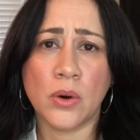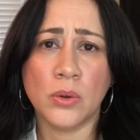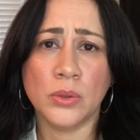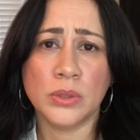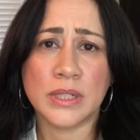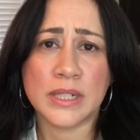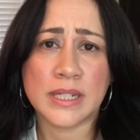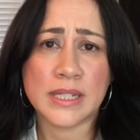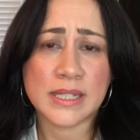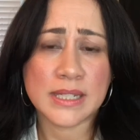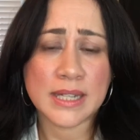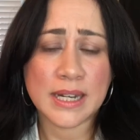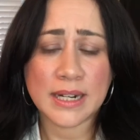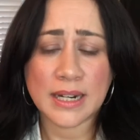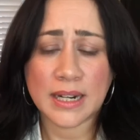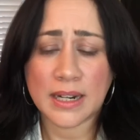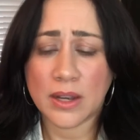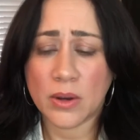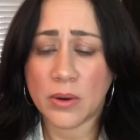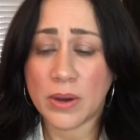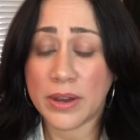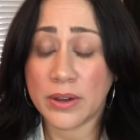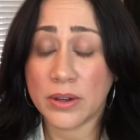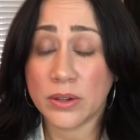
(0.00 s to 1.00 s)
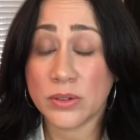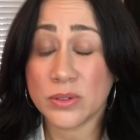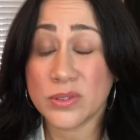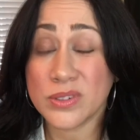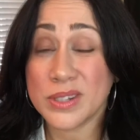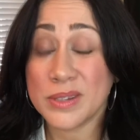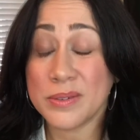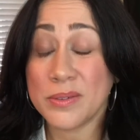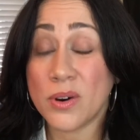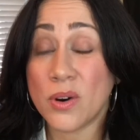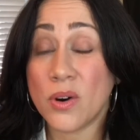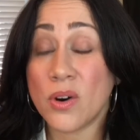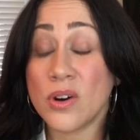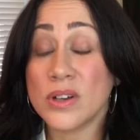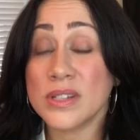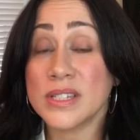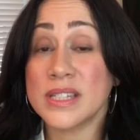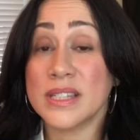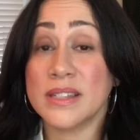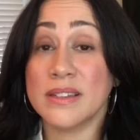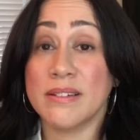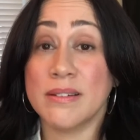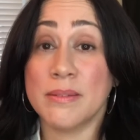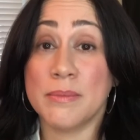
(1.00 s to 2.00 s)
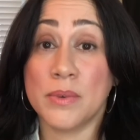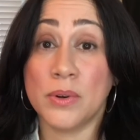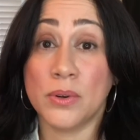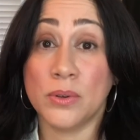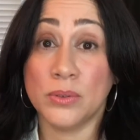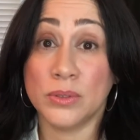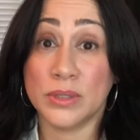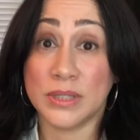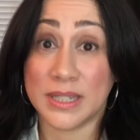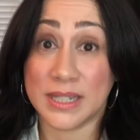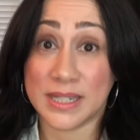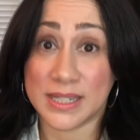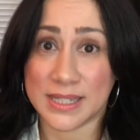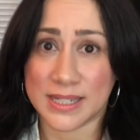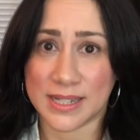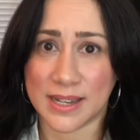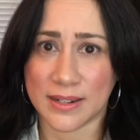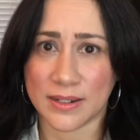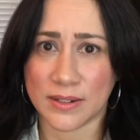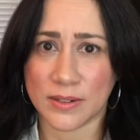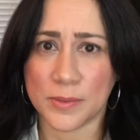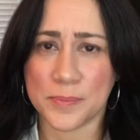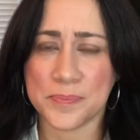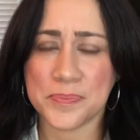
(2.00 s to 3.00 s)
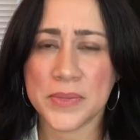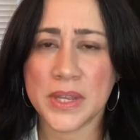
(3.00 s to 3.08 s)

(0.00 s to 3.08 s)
utilizar el lenguaje inclusivo o si debemos utilizarlo.